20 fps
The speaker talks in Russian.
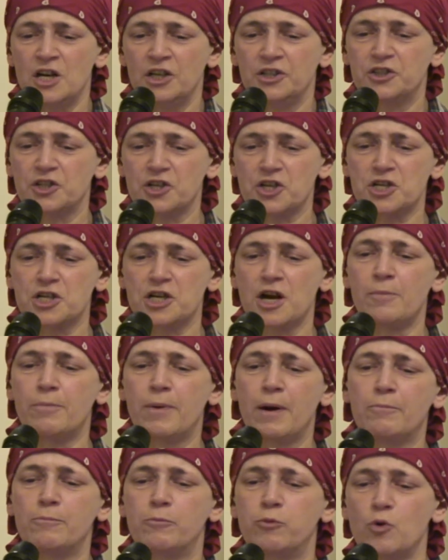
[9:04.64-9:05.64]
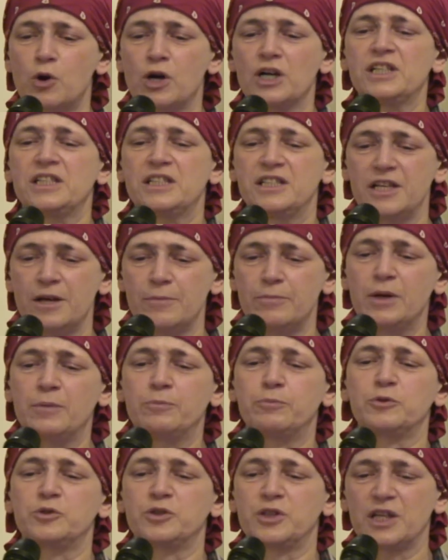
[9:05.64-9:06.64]
Держа бамбука стебель
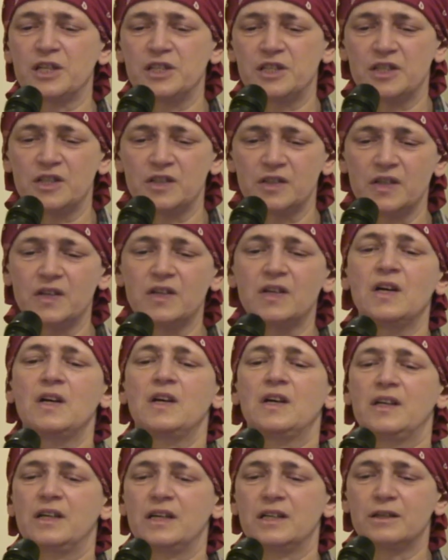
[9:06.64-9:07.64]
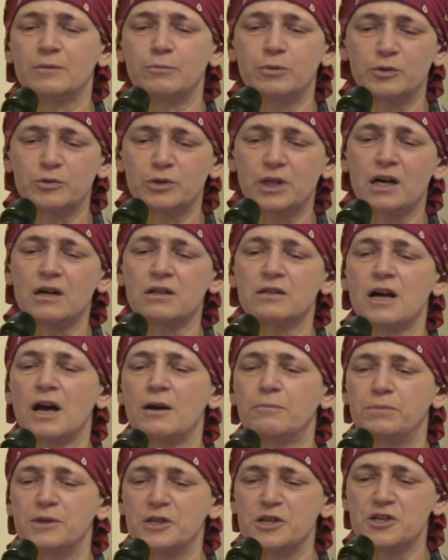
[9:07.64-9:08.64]
пустотелый, Я наблюдал,
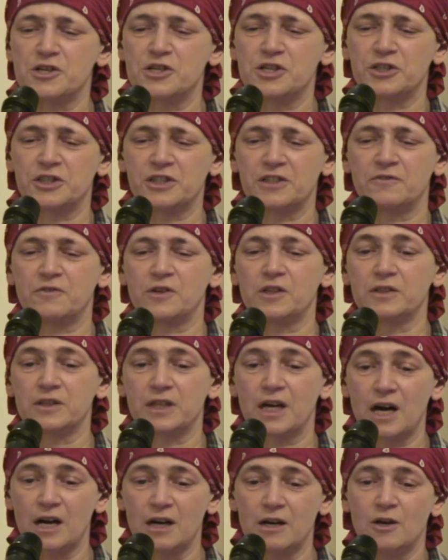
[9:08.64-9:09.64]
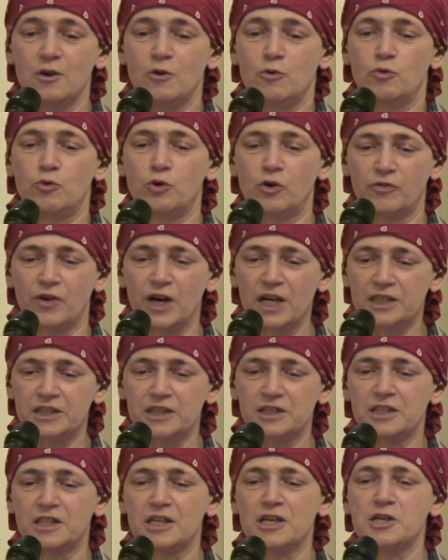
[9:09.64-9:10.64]
как плещется волна,
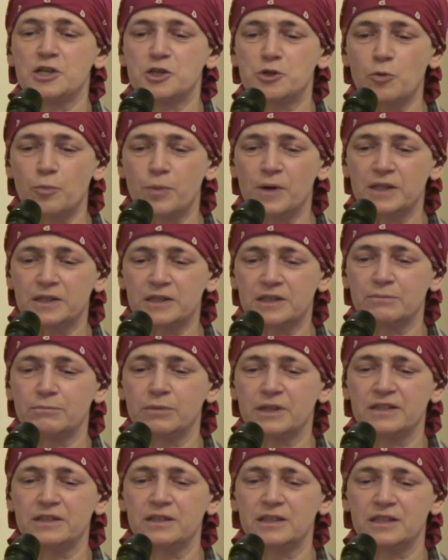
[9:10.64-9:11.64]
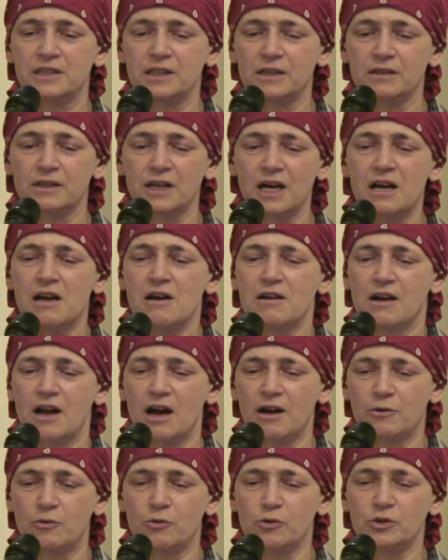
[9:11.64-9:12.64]
Ухватистые щупальцы блестела,
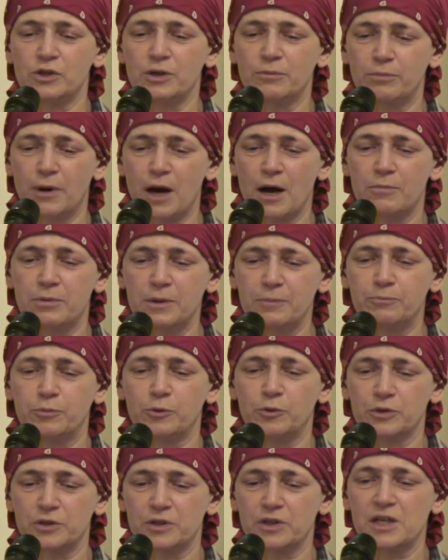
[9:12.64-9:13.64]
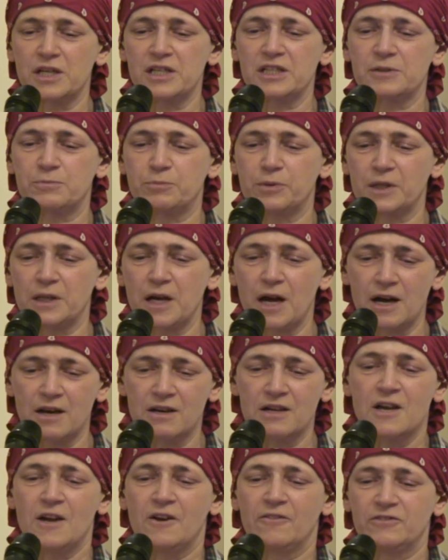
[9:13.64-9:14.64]
Как голы бабы потная
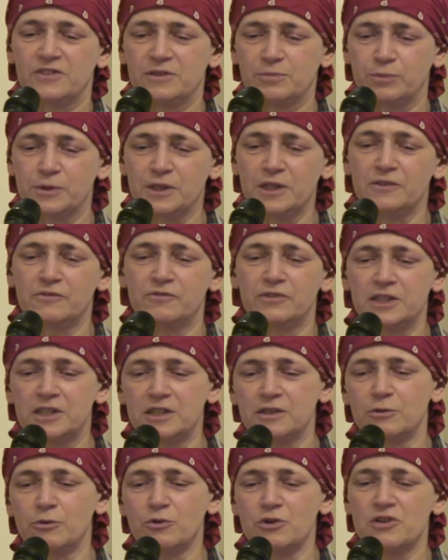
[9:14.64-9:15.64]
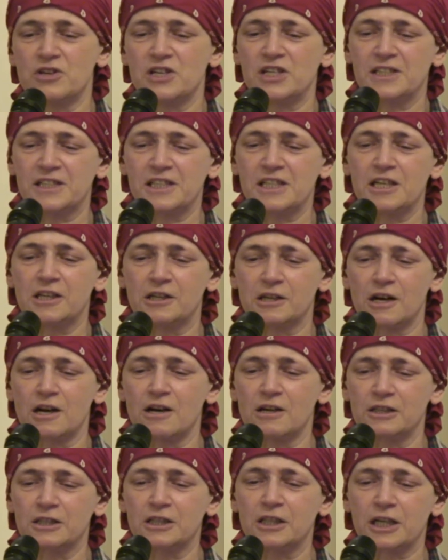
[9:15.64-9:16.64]
спина. Всплыл водяной и
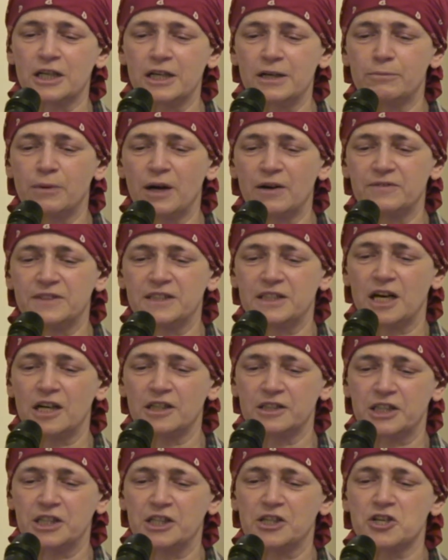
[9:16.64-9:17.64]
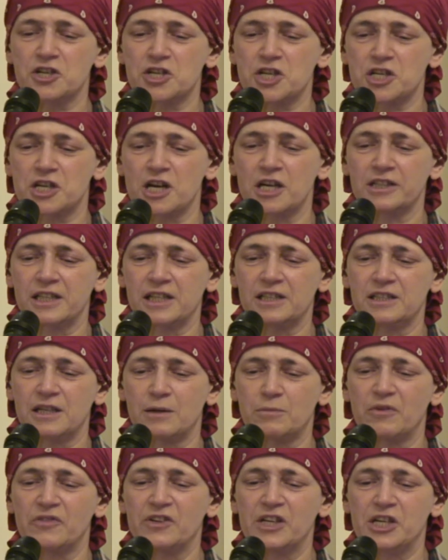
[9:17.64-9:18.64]
заиграла рыба Вся от ерша до
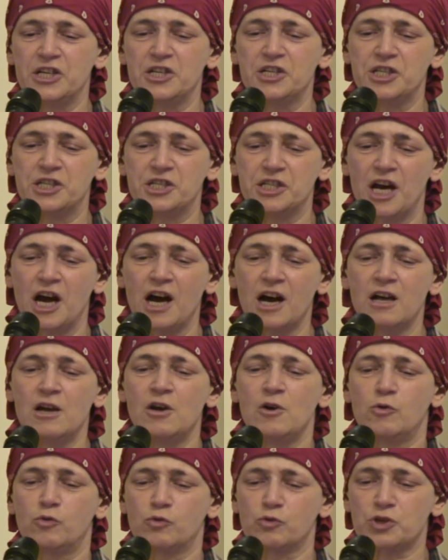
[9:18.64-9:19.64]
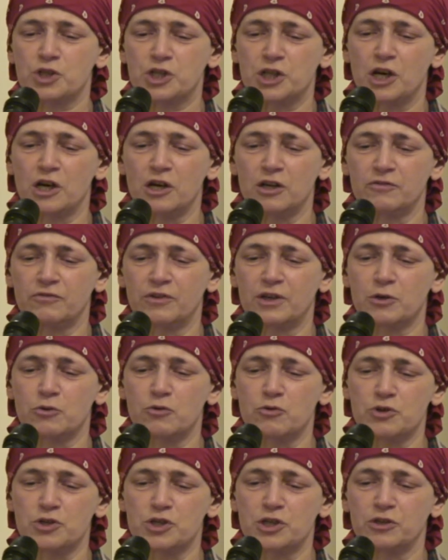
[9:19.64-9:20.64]
самого леща, урчал,
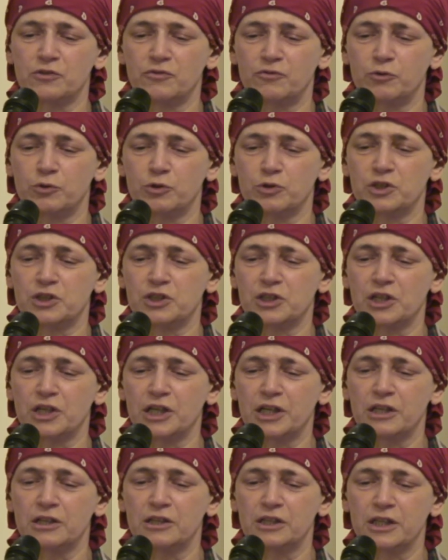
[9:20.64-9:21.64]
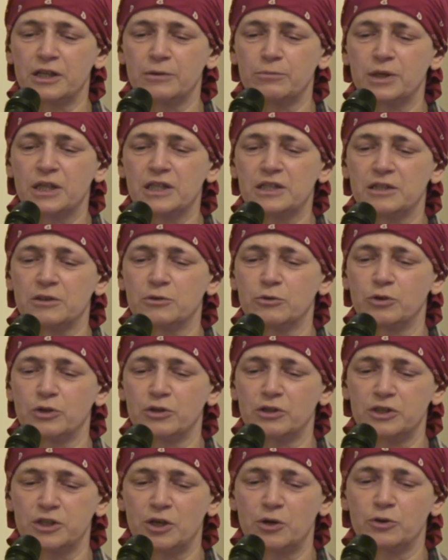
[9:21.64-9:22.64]
ворочал вот сырые глыбы
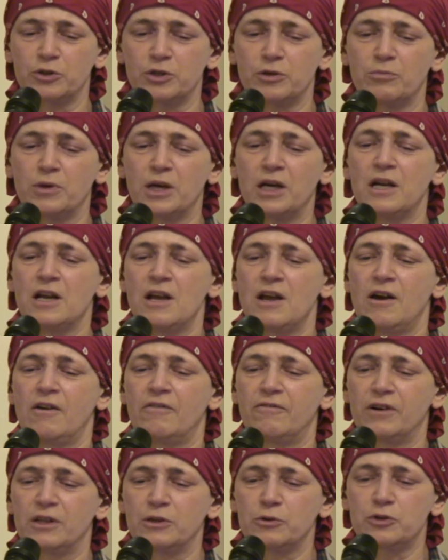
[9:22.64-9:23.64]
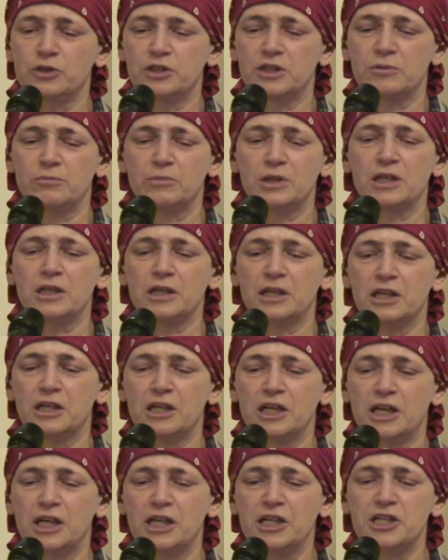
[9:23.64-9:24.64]
зелеными волосями
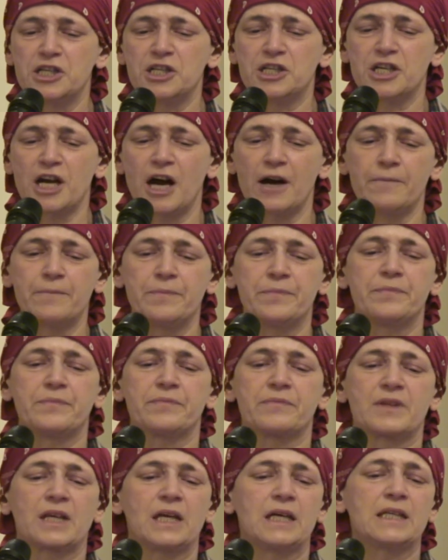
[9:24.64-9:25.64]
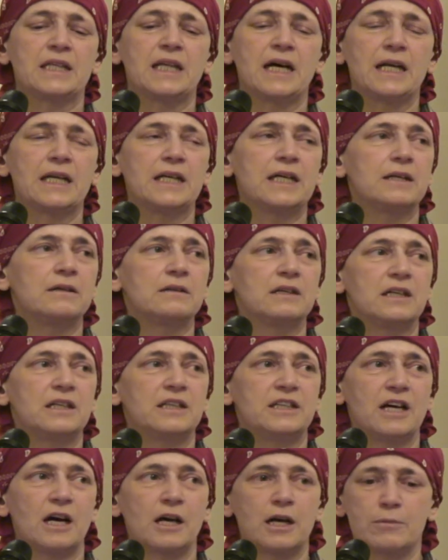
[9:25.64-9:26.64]
хлеща. И далее
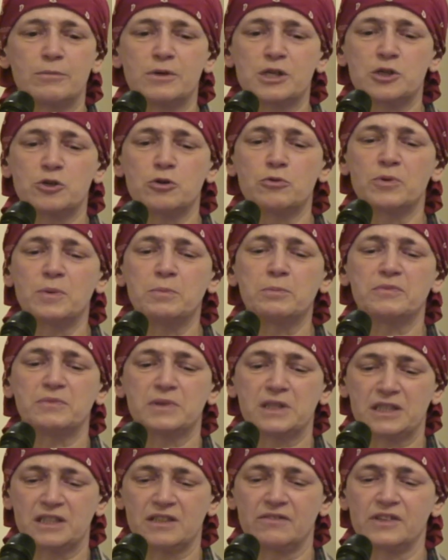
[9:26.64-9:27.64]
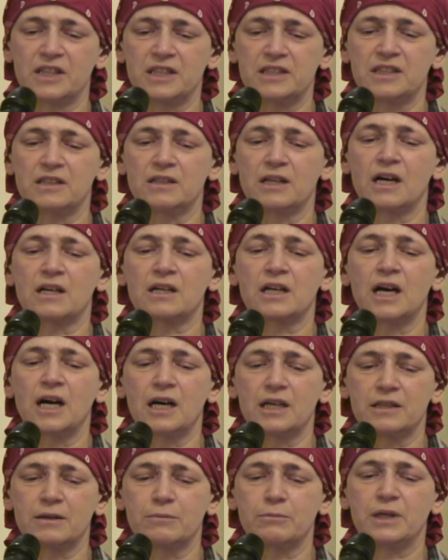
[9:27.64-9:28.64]
я Камышовым завладел
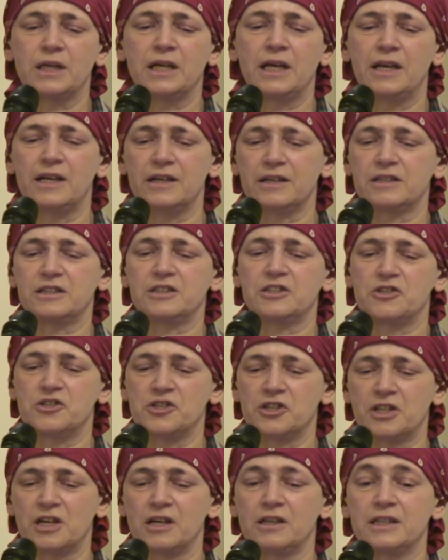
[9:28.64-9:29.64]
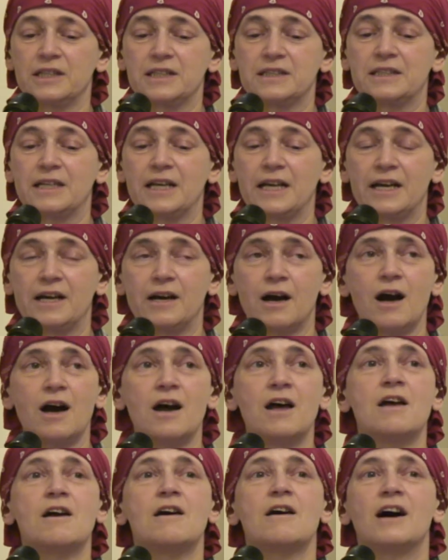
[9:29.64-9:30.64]
органом и лекции читал
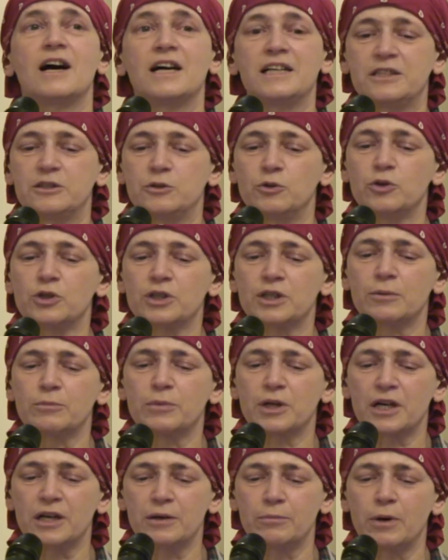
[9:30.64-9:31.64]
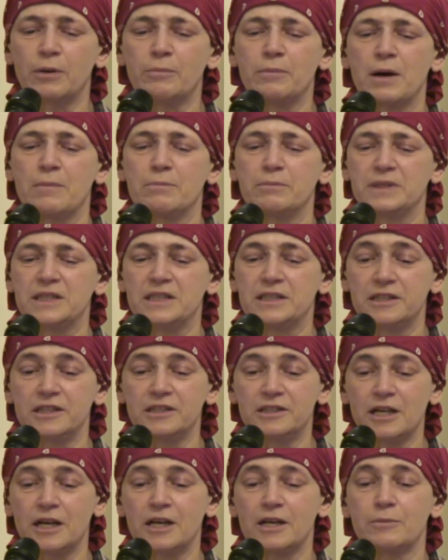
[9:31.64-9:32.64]
издалека озерным рыбам,
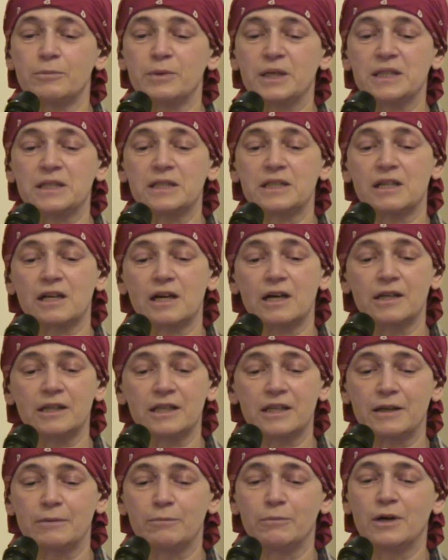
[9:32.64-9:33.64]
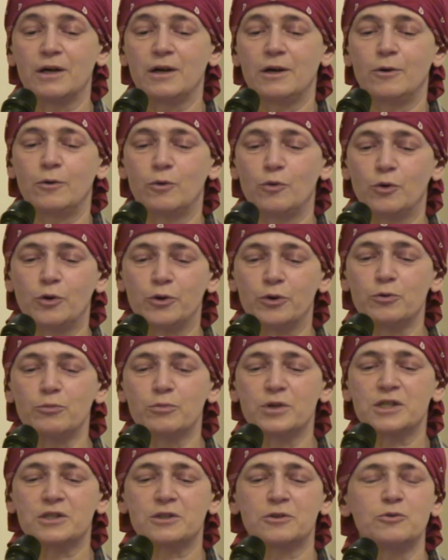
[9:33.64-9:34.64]
мстительным и странным,
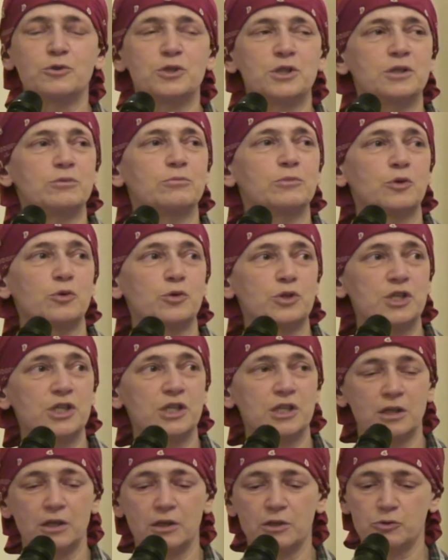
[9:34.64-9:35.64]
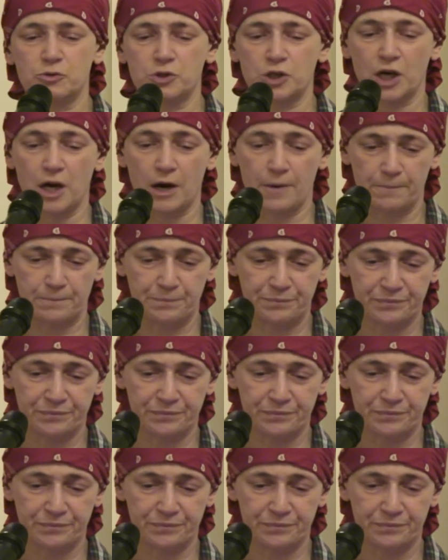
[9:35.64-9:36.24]
угрюмо ждущим ночи и крючка.